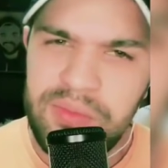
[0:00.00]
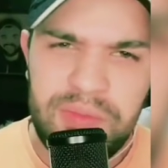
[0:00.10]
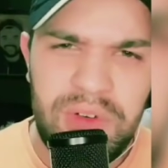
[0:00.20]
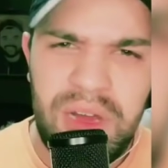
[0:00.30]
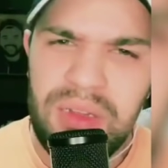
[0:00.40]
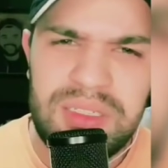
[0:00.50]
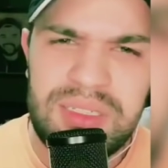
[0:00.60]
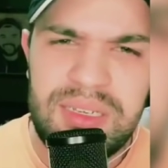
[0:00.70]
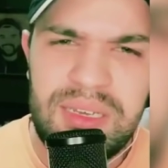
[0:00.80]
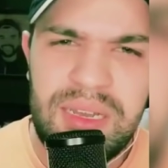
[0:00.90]

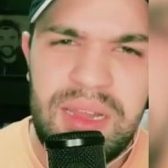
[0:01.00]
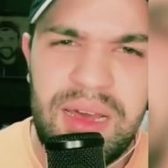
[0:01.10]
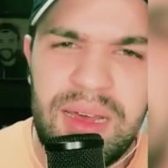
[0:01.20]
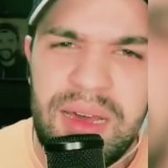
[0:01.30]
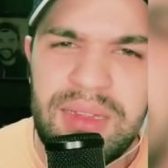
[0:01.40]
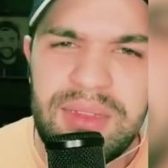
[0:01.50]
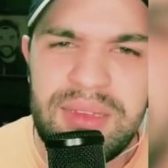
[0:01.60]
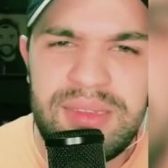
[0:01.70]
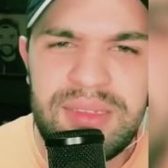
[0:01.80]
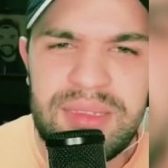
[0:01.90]
فقلت لا احد
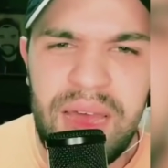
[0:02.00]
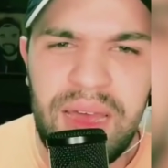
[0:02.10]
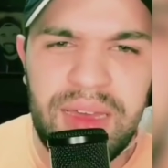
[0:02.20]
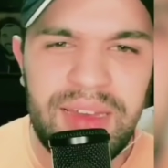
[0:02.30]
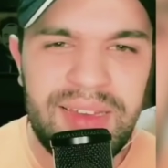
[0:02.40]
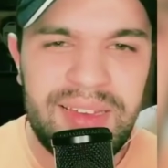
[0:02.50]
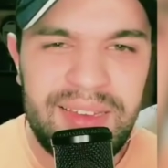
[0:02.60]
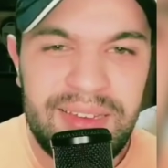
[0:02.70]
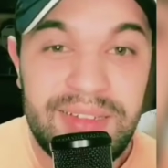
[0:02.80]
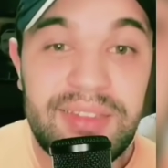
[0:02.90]
يستحق
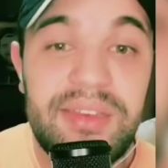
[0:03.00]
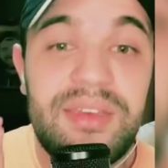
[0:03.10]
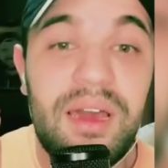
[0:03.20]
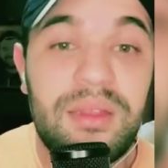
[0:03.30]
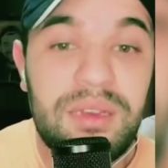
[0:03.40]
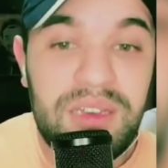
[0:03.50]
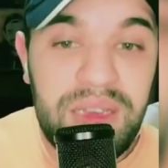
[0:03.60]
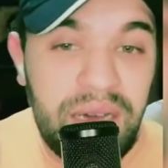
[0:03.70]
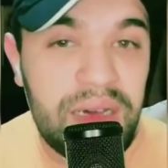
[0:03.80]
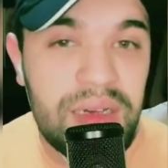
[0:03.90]
نضيع
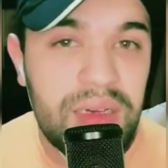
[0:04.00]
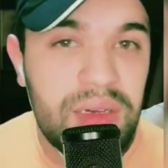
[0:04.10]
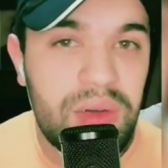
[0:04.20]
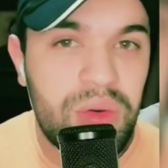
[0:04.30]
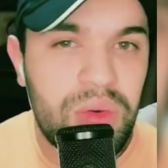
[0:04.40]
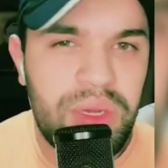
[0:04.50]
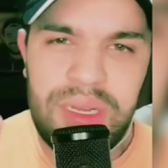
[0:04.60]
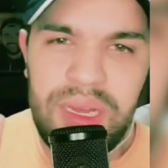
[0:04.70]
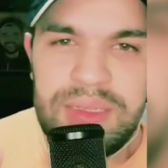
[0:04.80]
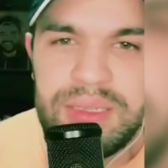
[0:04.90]
دقيقه وانا
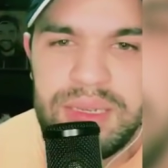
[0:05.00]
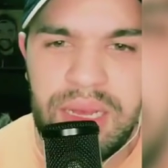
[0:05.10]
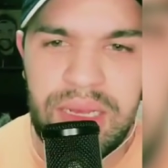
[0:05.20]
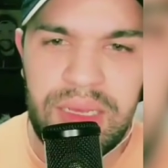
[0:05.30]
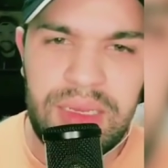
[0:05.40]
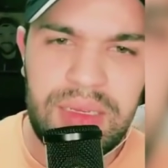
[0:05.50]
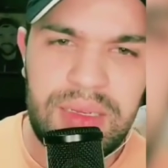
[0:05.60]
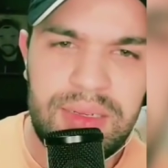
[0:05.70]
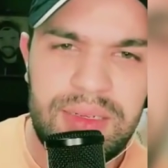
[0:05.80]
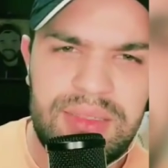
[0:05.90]
نحزن عليه
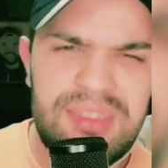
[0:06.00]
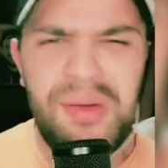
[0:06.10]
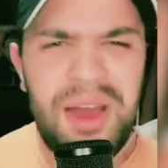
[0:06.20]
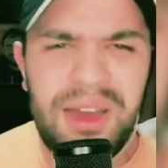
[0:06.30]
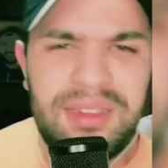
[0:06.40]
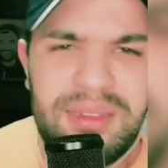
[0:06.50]
تا واحد